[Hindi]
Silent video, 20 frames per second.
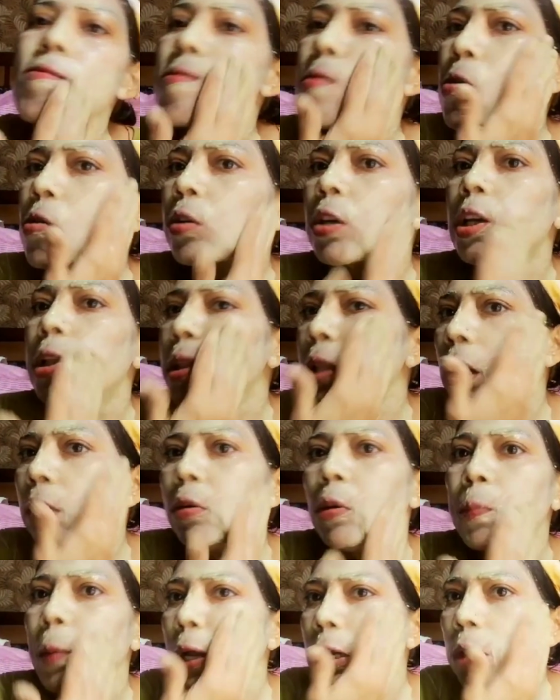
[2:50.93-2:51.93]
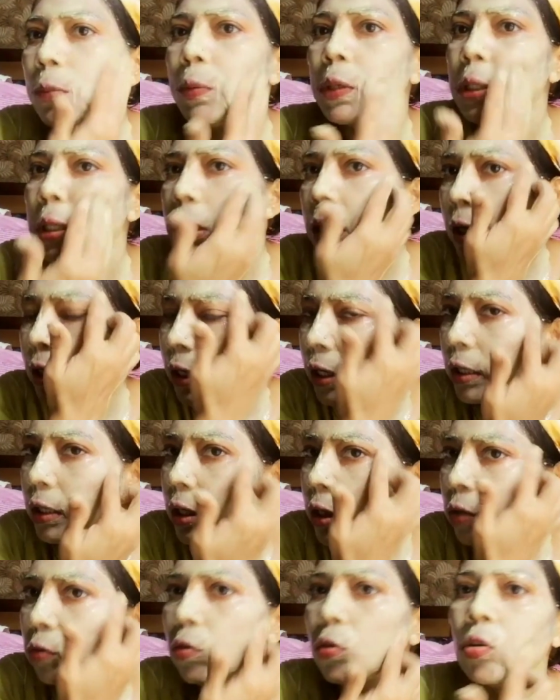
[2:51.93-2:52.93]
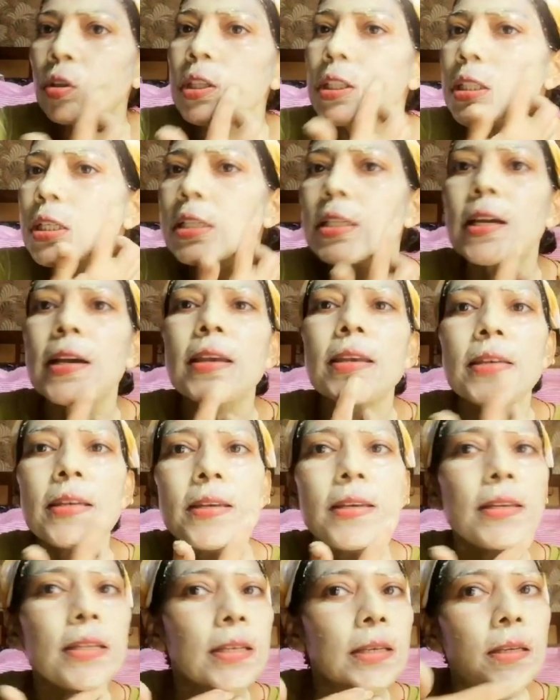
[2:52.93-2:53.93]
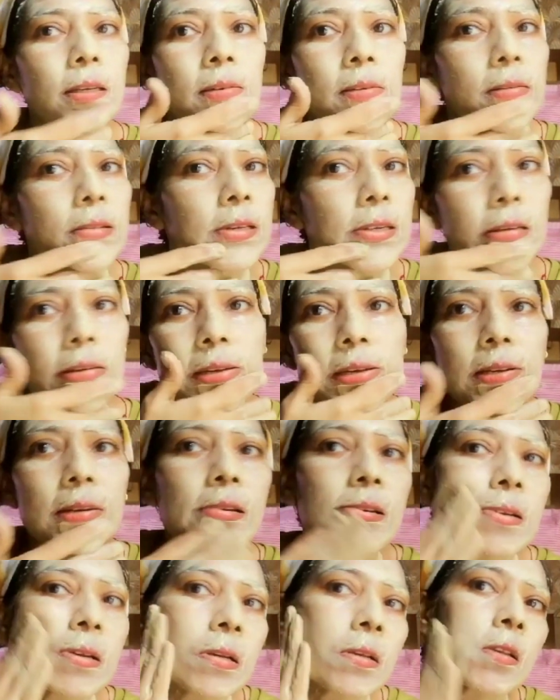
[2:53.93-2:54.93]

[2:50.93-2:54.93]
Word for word: और कितना भी पानी पीते रहेंगे ये वो नीचे जाएगी ही नहीं ठीक है ना